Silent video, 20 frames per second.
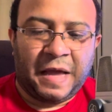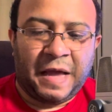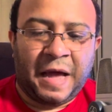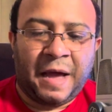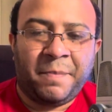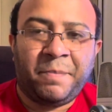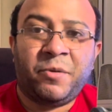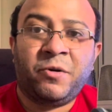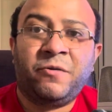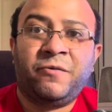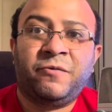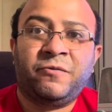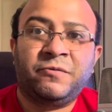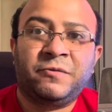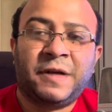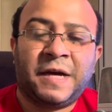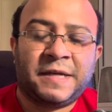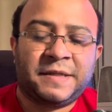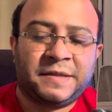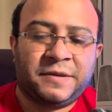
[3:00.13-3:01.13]

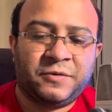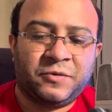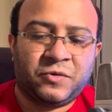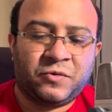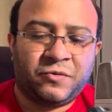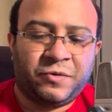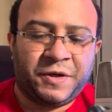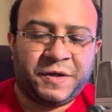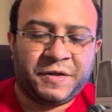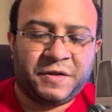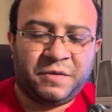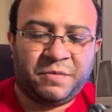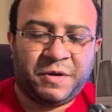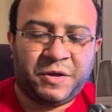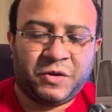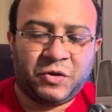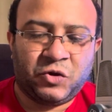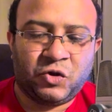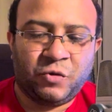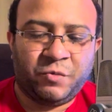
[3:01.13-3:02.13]
aprofundar seus
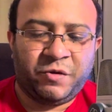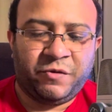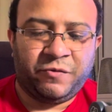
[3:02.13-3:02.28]
conhecimentos sobre